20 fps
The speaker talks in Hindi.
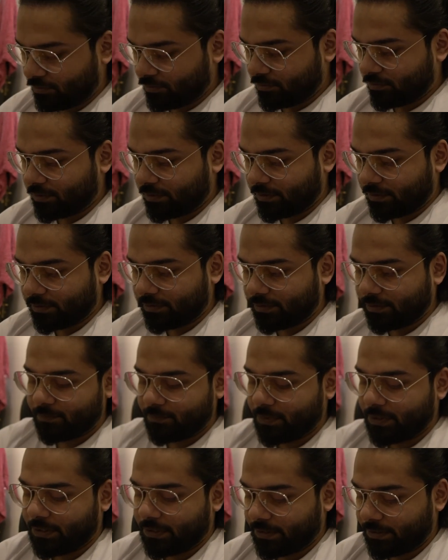क्योंकि
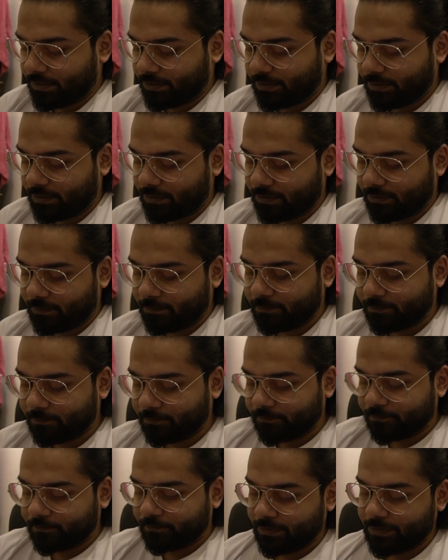बाहर से हम
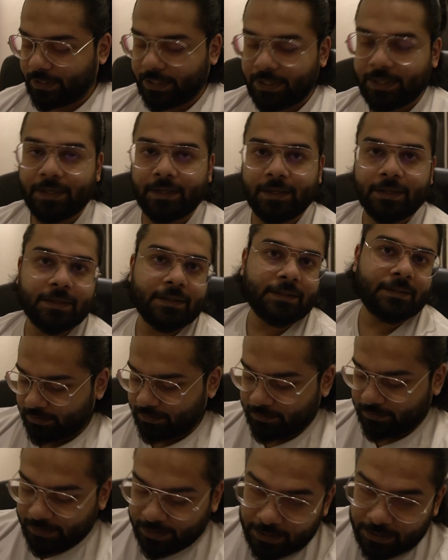जाएंगे
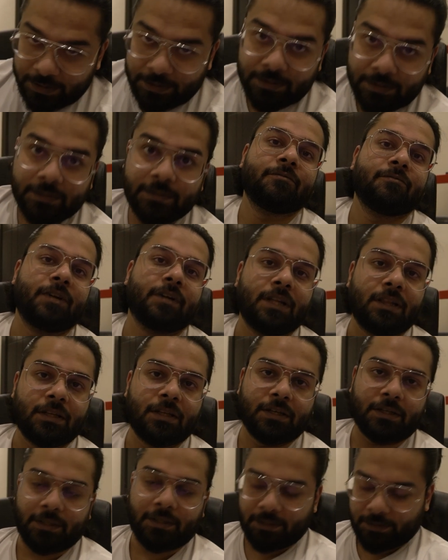घर वालदा
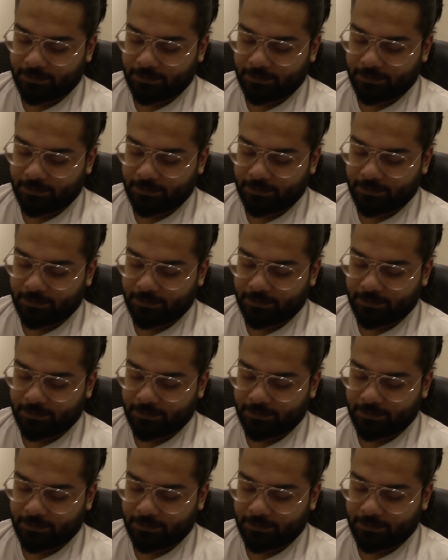के